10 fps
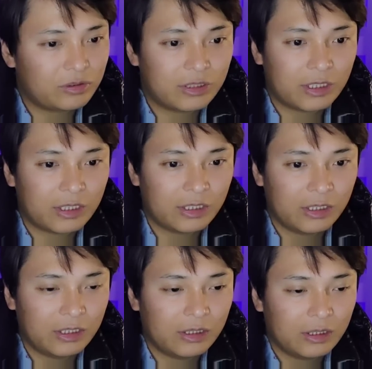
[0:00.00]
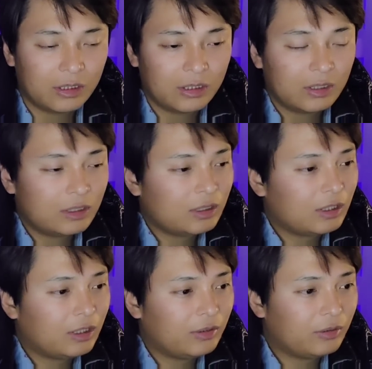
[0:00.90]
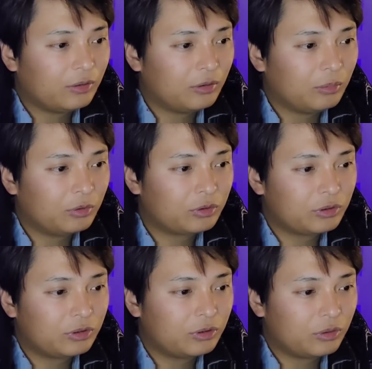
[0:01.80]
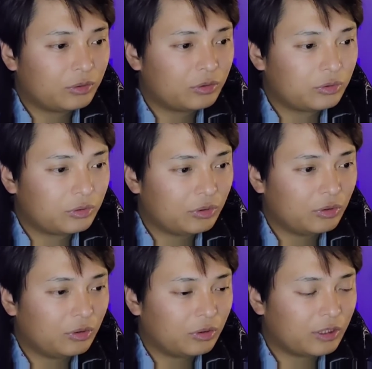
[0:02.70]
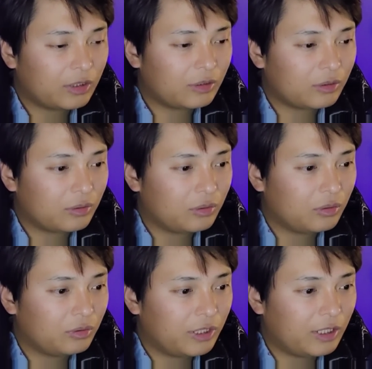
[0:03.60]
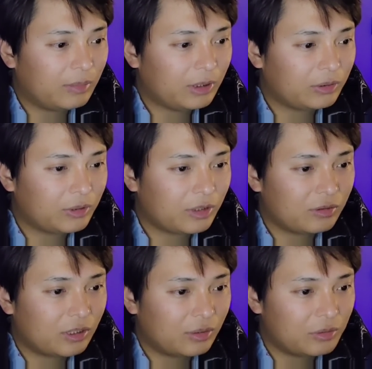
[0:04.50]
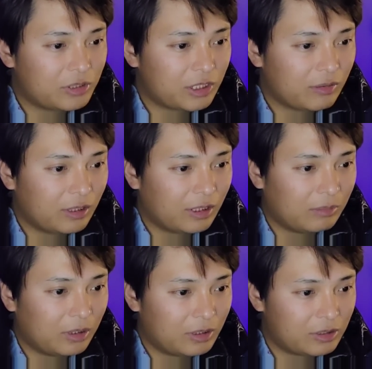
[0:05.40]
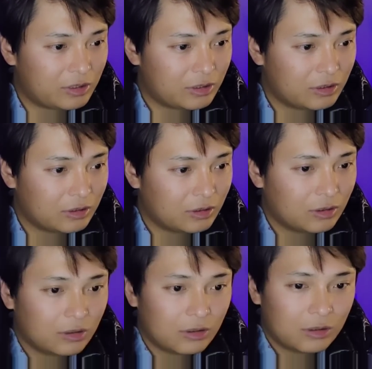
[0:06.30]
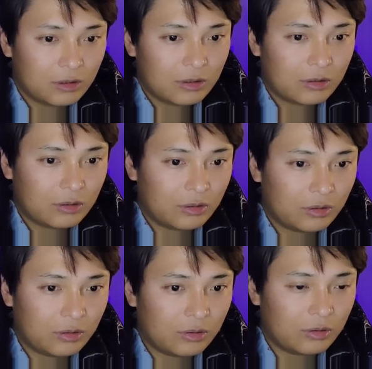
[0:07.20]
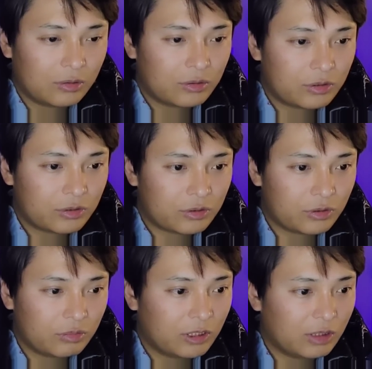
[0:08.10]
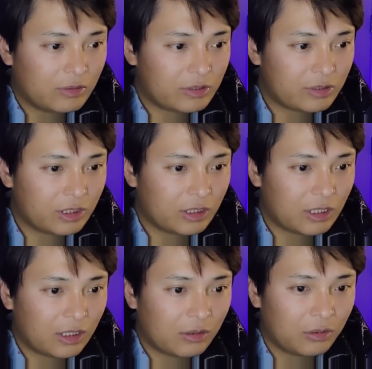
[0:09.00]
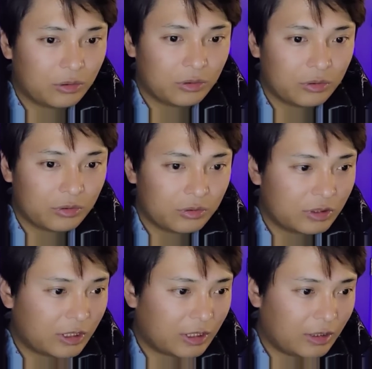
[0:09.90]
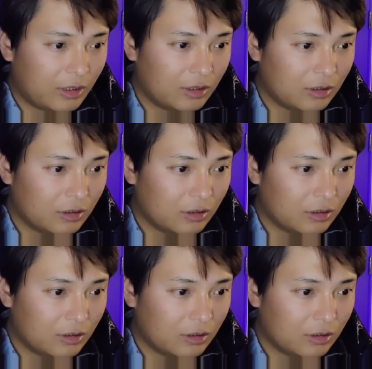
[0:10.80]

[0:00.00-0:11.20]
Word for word: 期的に、あのー、持っとくと、結構値幅取れる可能性はあります。うん。その場合は次が5ドルぐらいかな。